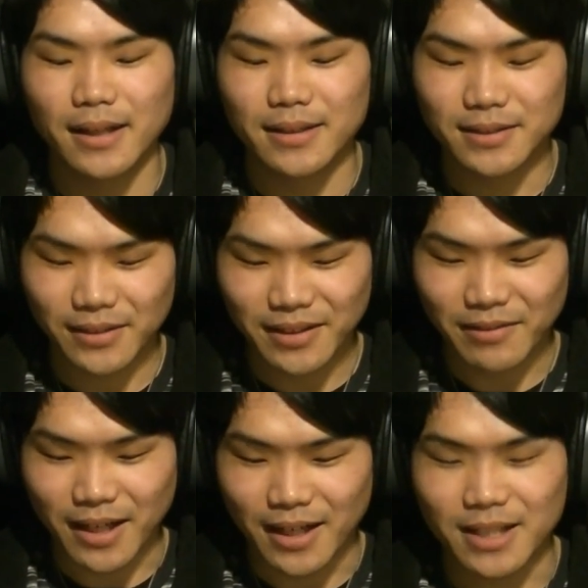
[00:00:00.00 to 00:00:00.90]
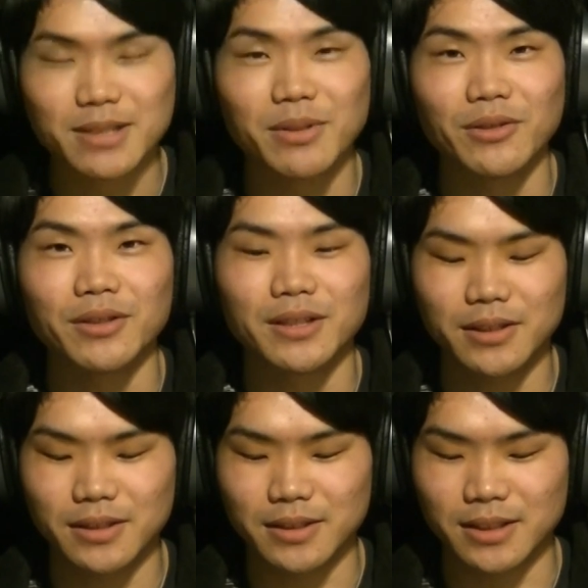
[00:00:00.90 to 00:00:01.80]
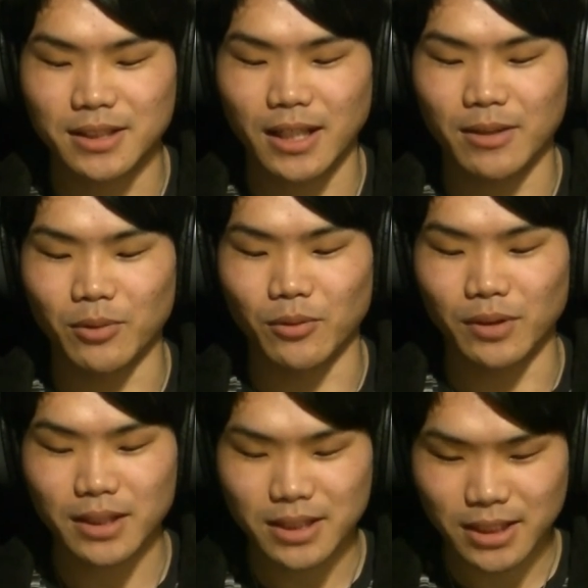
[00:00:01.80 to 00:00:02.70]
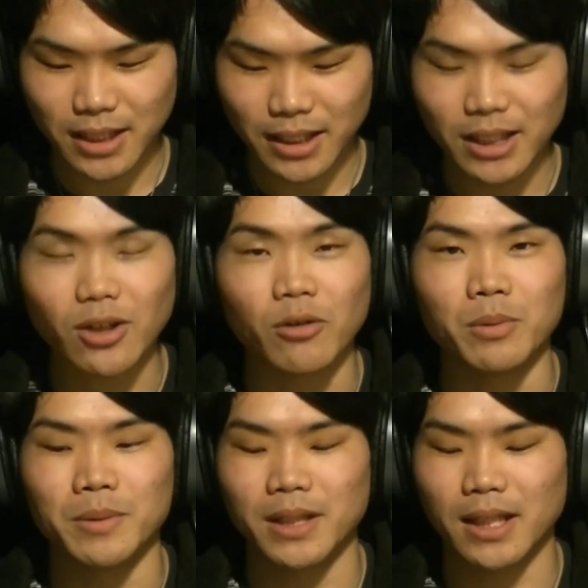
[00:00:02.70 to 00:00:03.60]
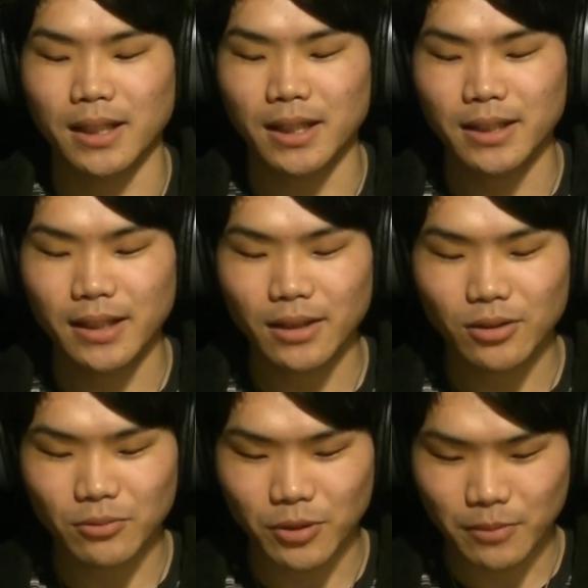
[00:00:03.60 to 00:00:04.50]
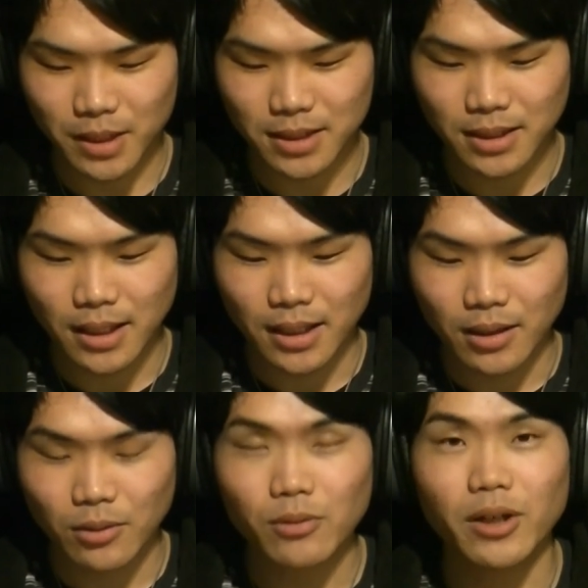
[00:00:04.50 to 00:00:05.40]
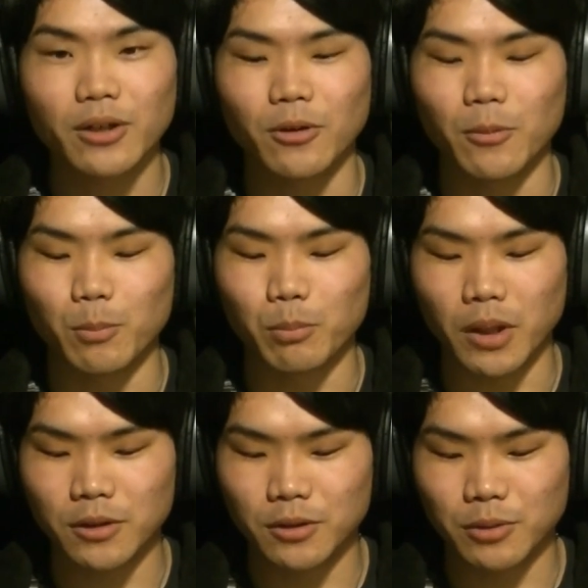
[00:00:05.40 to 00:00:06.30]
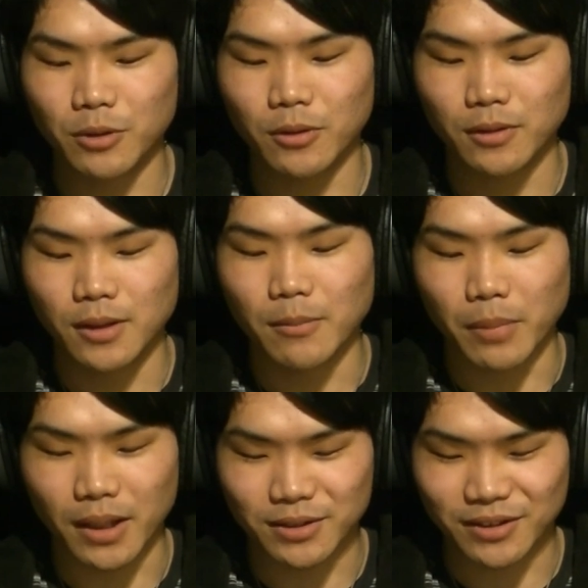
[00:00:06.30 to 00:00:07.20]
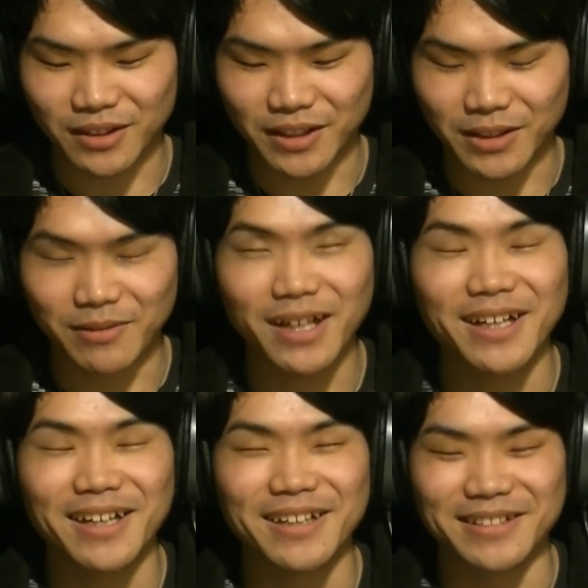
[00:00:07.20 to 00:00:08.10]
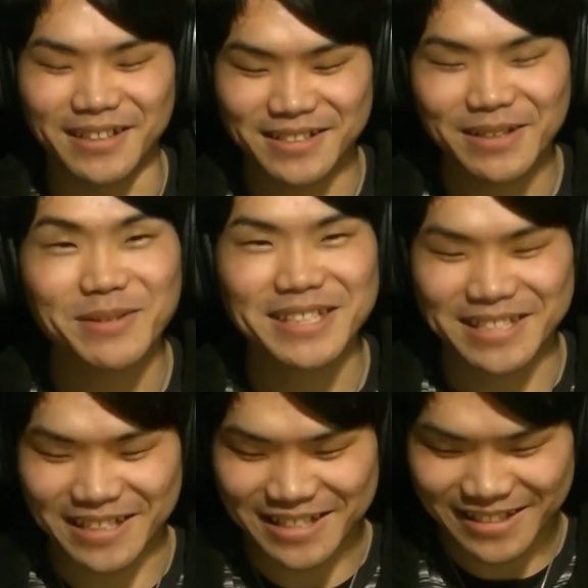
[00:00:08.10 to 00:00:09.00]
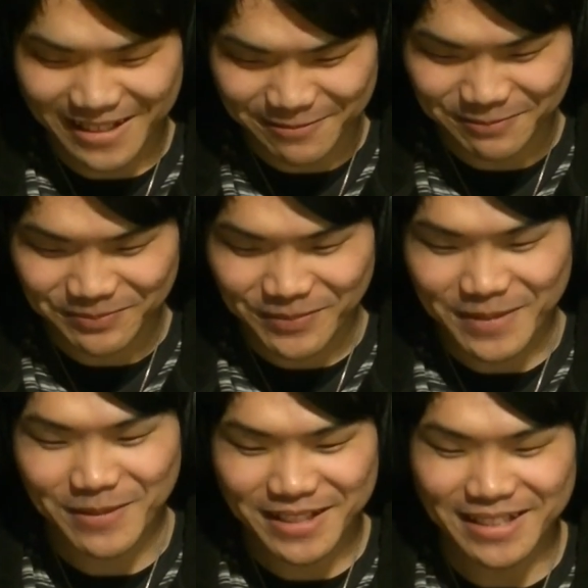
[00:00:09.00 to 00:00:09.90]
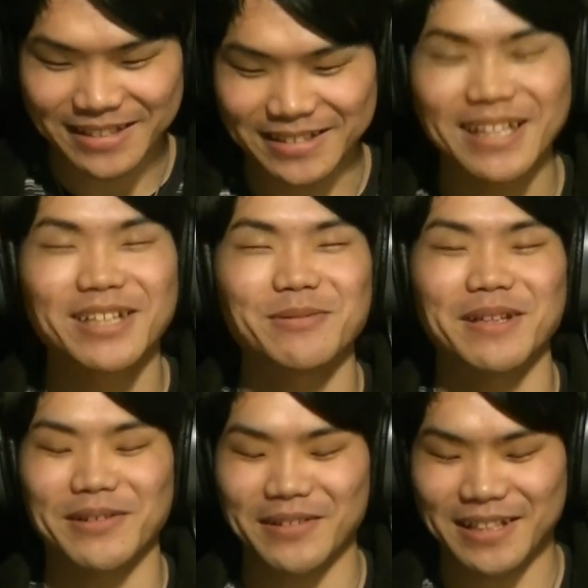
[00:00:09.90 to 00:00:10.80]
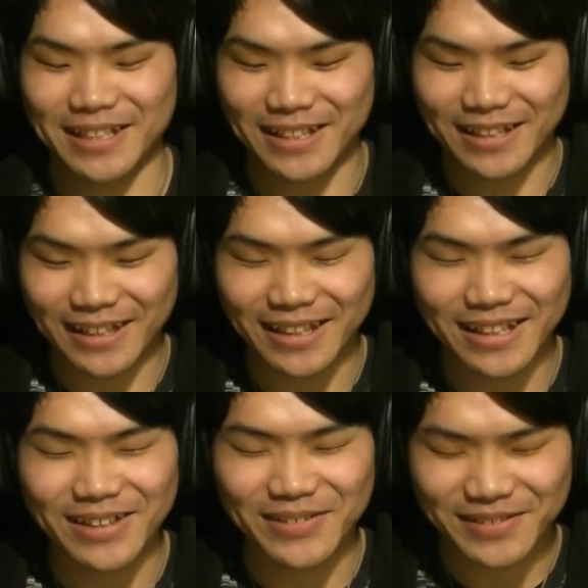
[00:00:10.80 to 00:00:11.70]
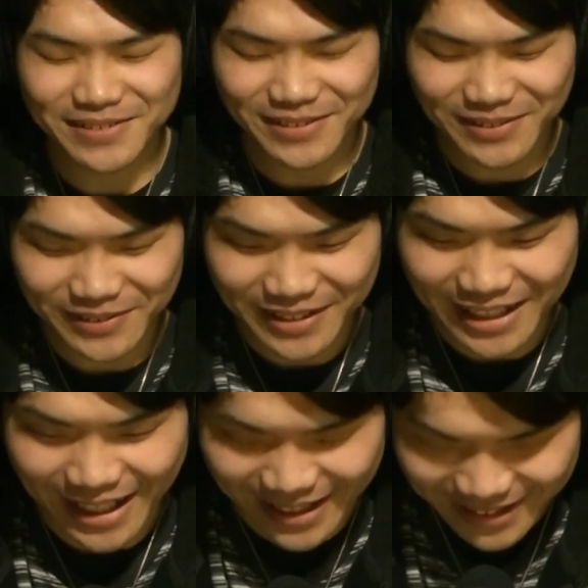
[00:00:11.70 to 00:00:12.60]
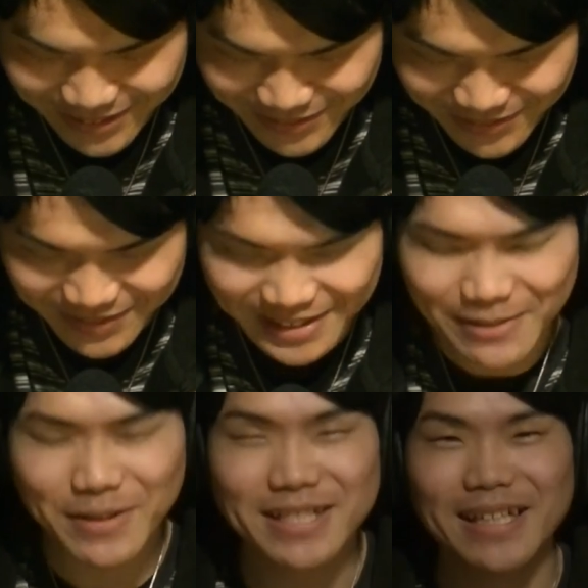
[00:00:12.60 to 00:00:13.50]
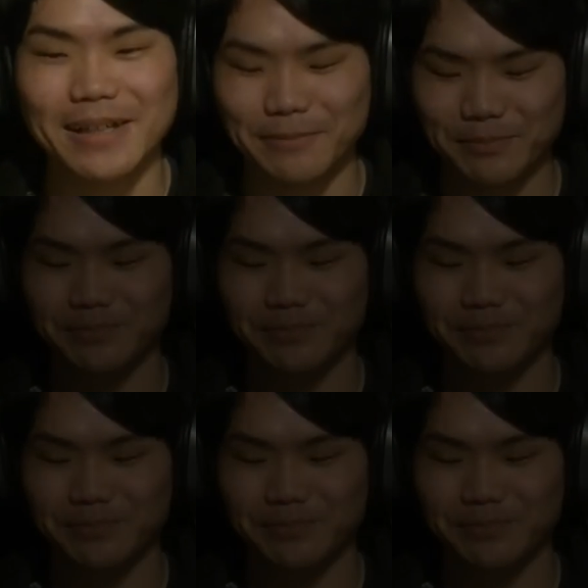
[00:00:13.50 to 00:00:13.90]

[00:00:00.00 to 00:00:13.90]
それでは、はじめの2符、次回も同じ時間にお耳にかかりたいと思います。今回の番組のパーソナリティは安田正史でした。皆さん最後までお聴きいただき本当にありがとうございました。